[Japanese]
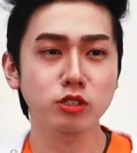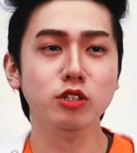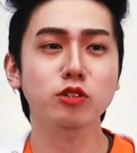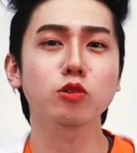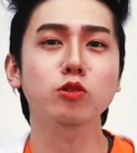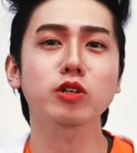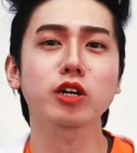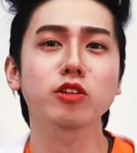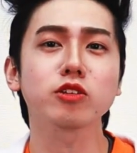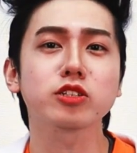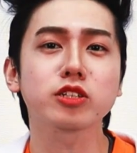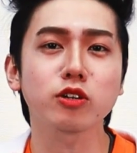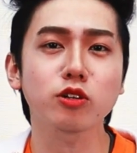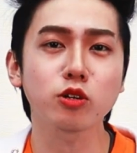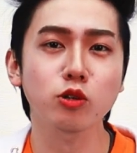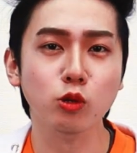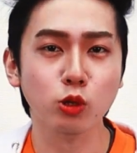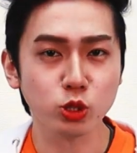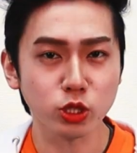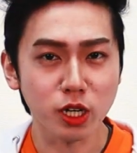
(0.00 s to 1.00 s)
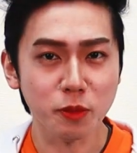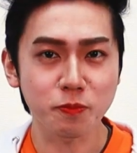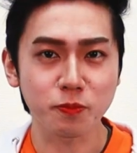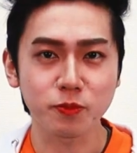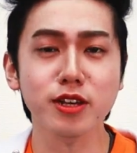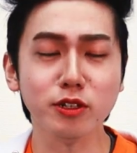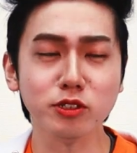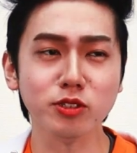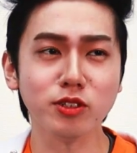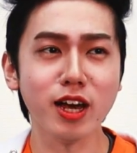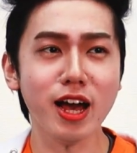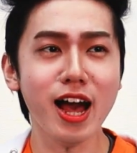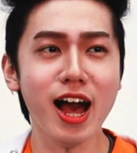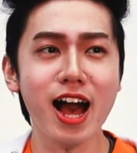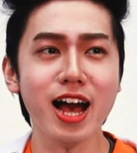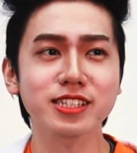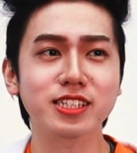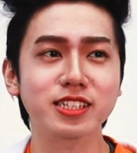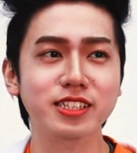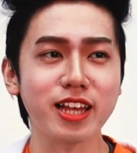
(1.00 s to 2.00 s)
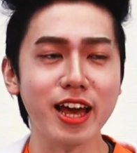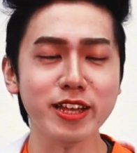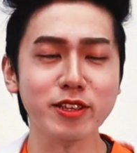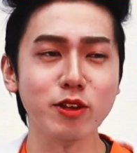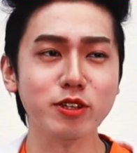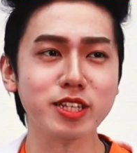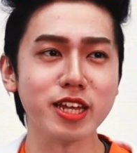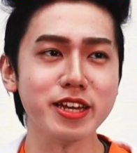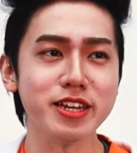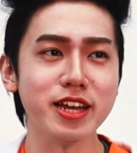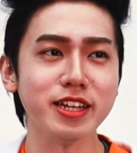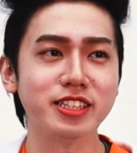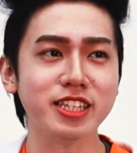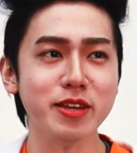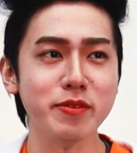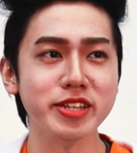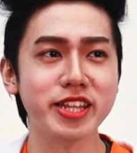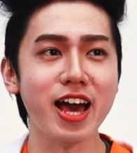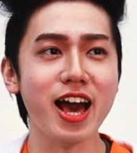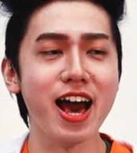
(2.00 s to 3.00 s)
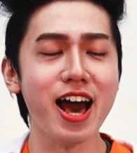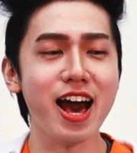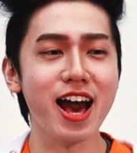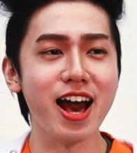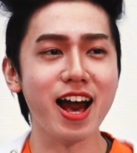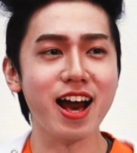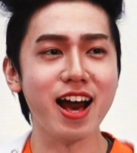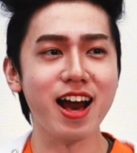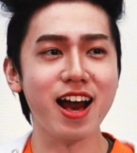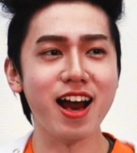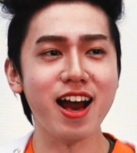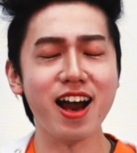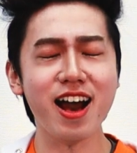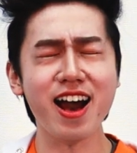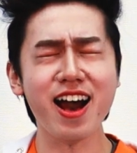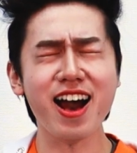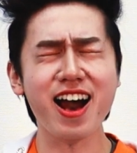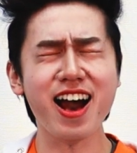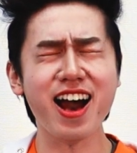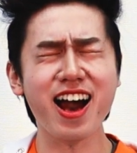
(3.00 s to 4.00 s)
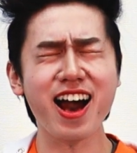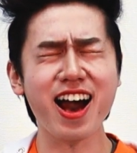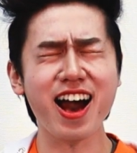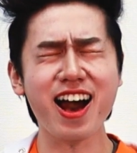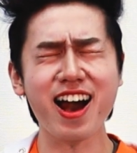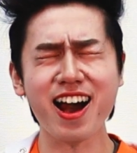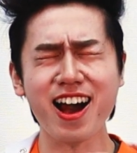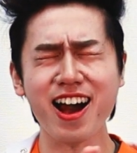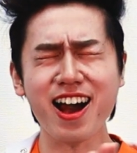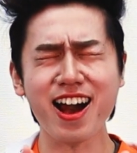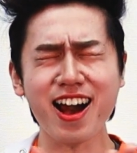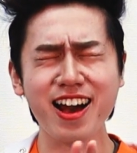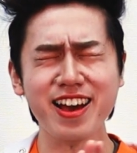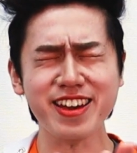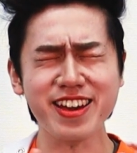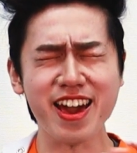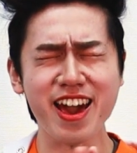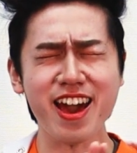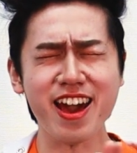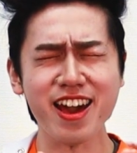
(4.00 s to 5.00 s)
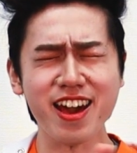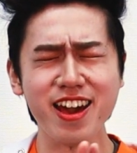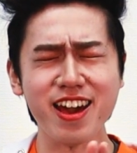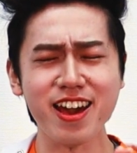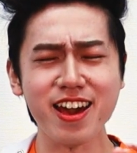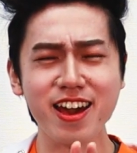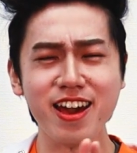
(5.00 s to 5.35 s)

ほんじゃ、今回の企画はこちら、ガクトが斎藤さんやってみたイエーイ